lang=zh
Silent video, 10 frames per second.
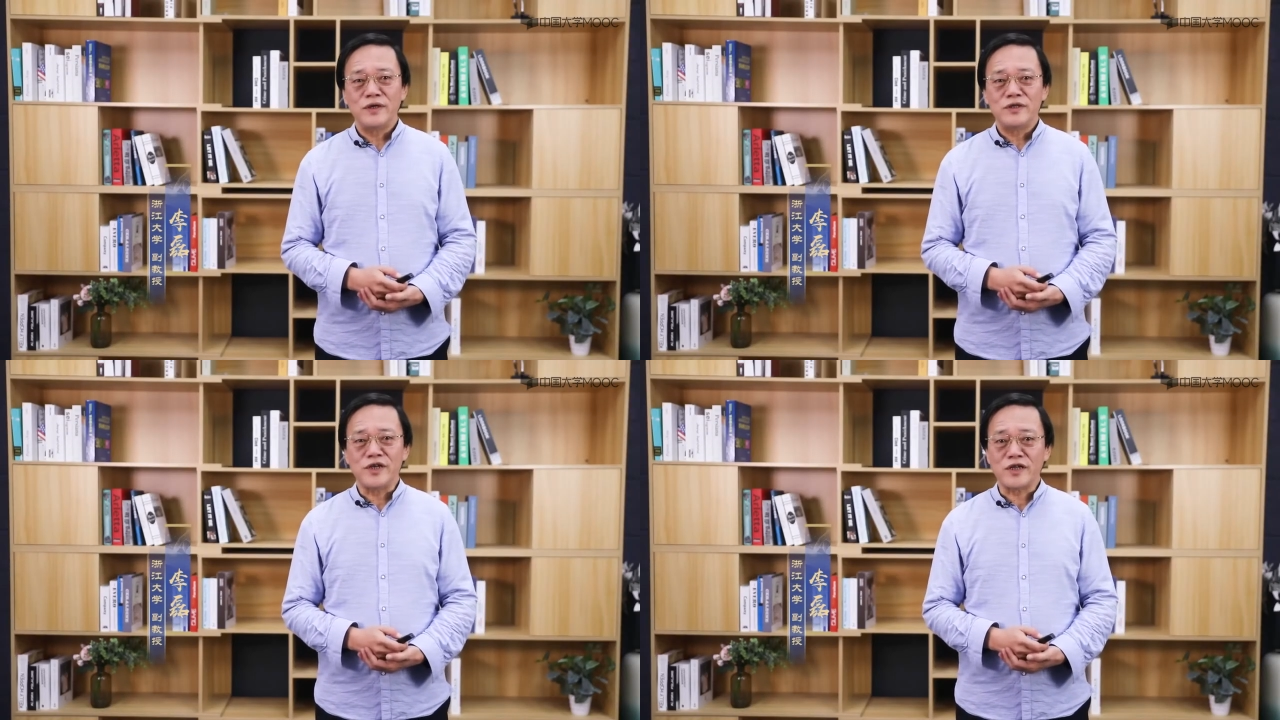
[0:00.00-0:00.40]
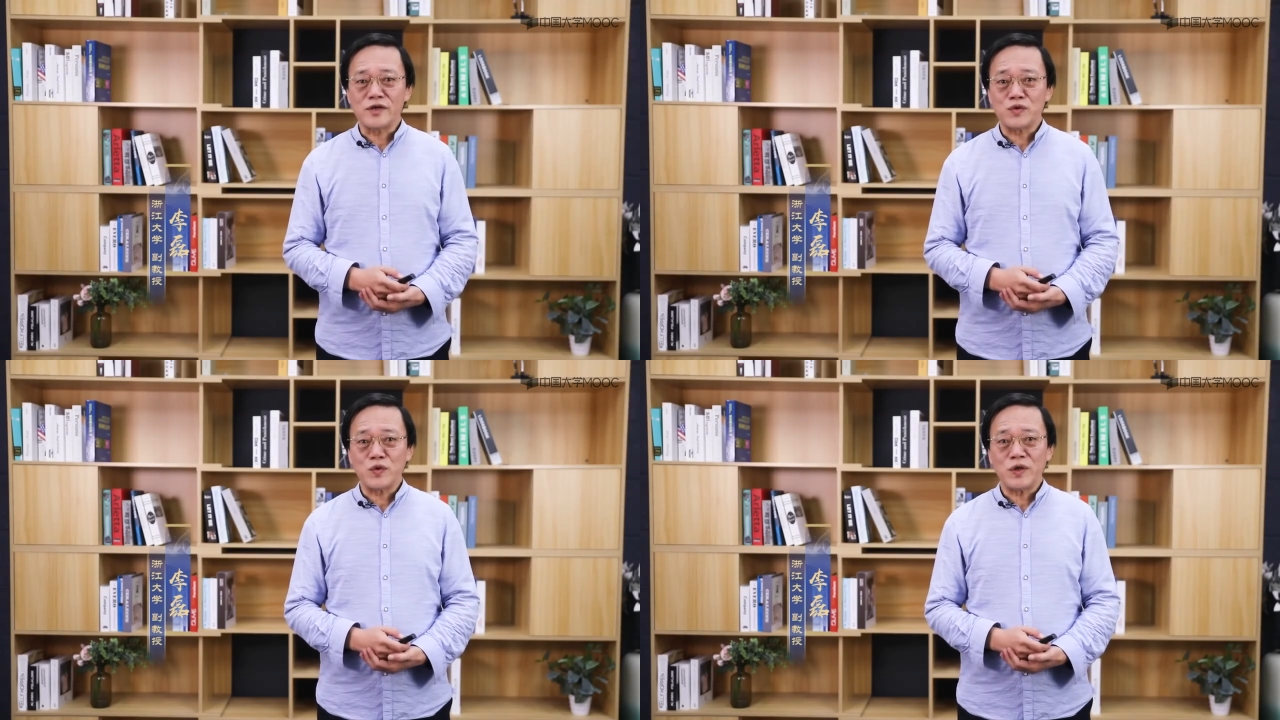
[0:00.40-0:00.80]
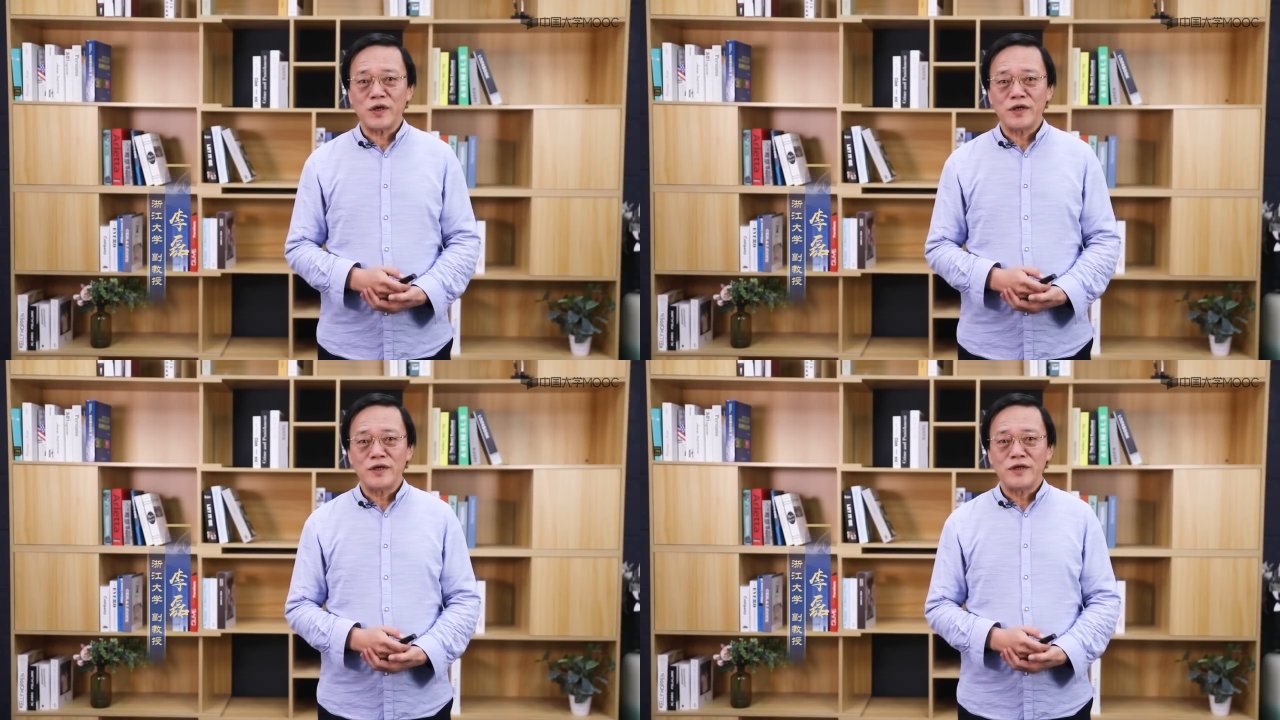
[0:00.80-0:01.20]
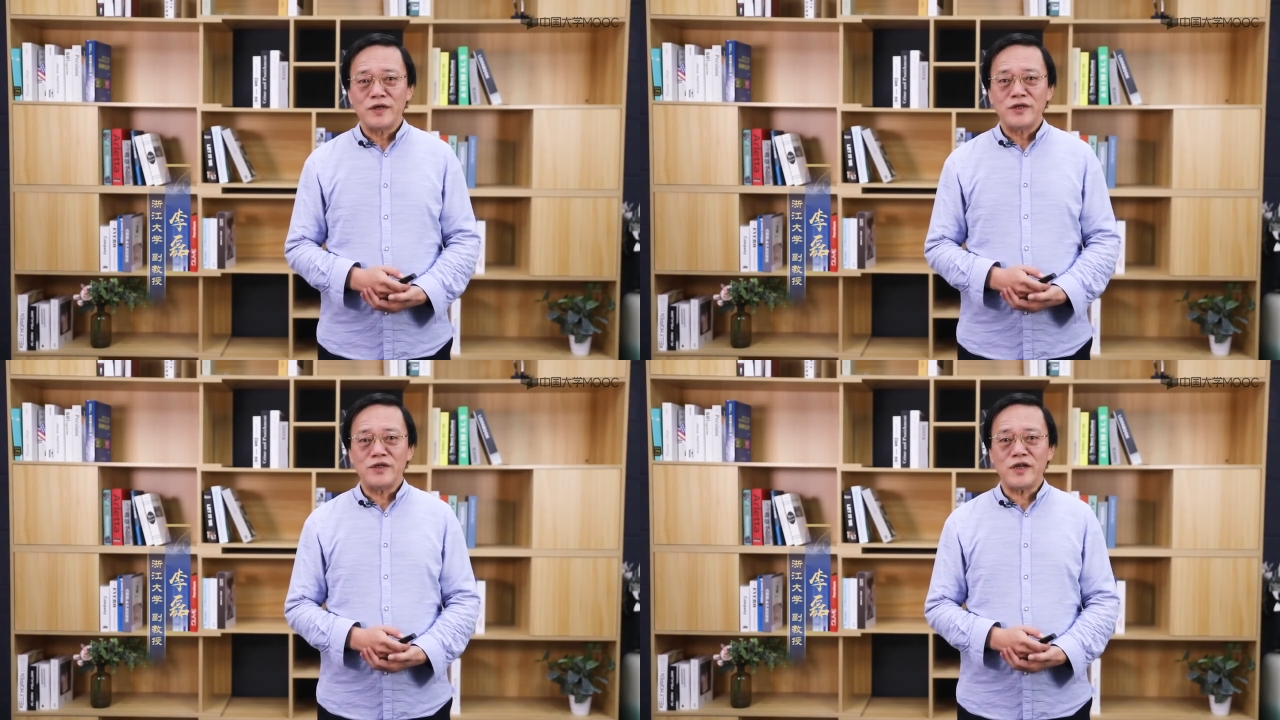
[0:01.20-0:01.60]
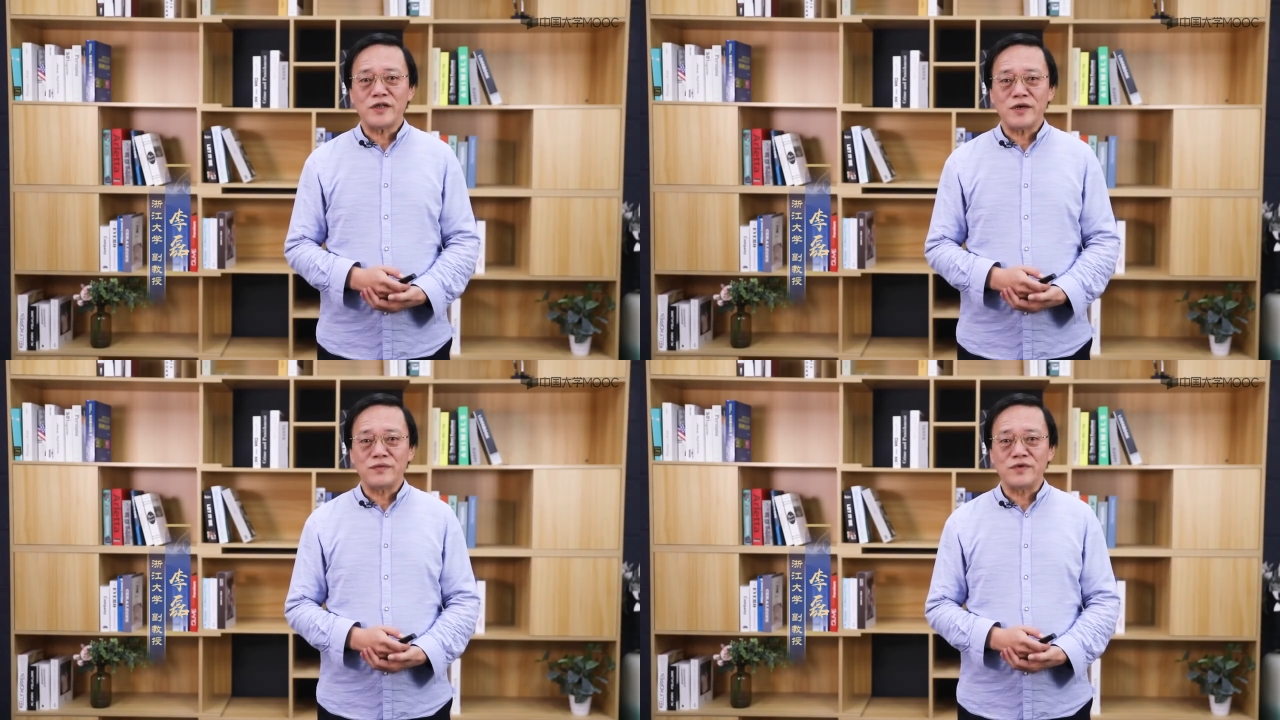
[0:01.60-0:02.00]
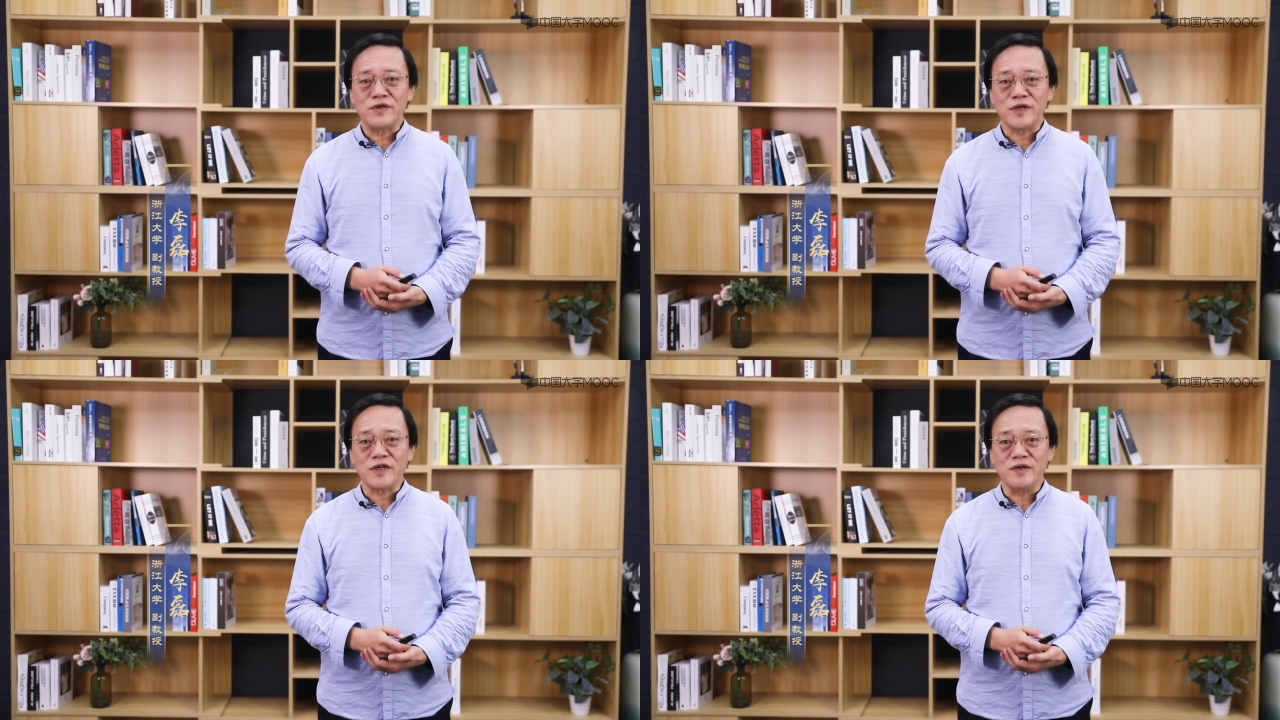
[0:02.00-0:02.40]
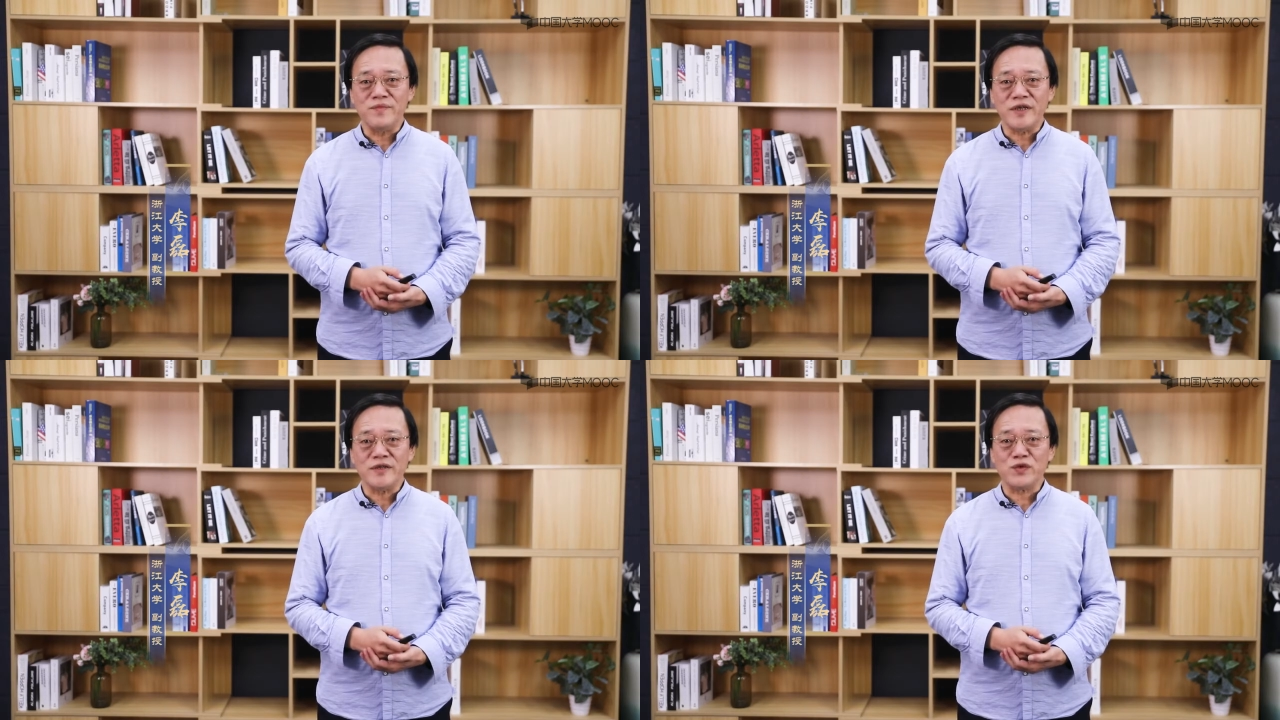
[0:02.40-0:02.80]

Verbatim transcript: 简单说，现代物理学革命